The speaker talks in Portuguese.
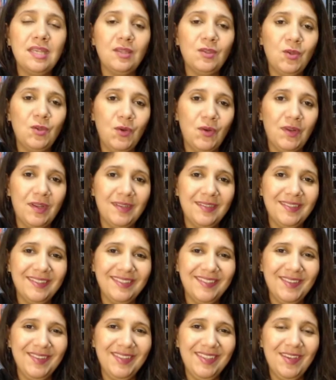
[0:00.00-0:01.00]
troca
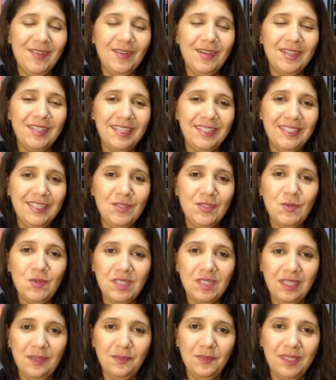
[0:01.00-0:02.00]
e eu agradeço
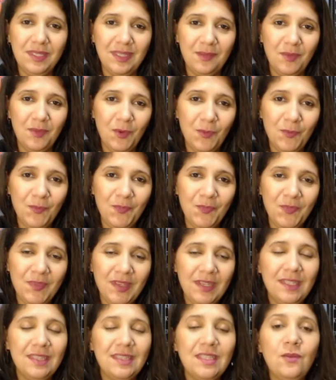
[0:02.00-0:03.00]
sempre, tá bom?
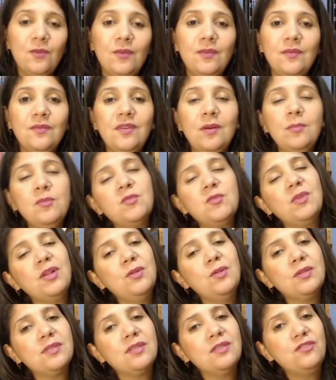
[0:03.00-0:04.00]
Então vamos para
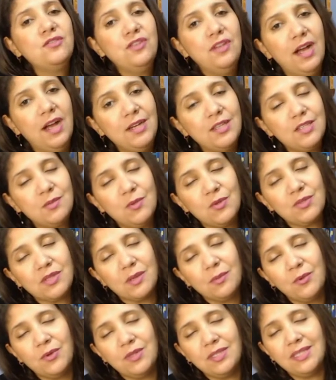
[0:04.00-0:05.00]
nossas tiragens, meus
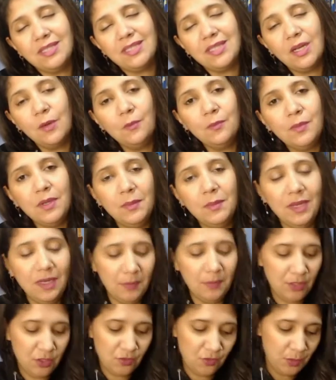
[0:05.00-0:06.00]
amores. Então,
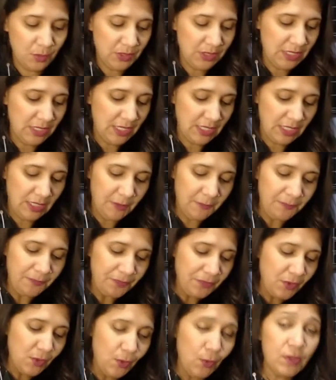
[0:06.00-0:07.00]
primeiramente vou mostrar aqui
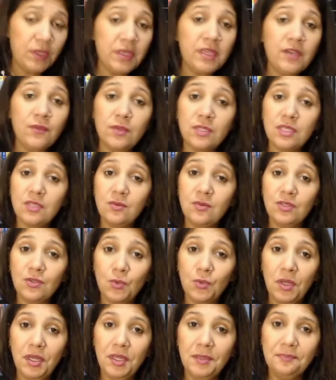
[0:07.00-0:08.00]
o que, que vocês vão
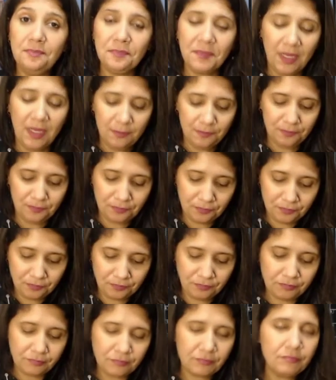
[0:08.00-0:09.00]
escolher, tá?
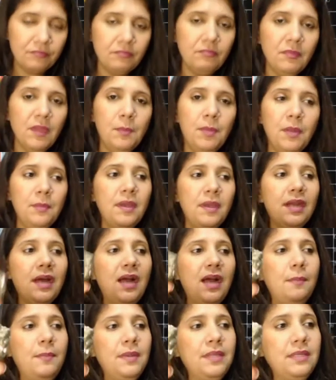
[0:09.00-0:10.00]
Primeiro
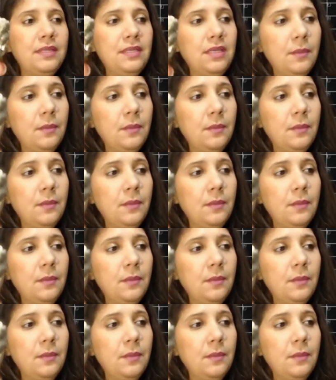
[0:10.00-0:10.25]
a pedrinha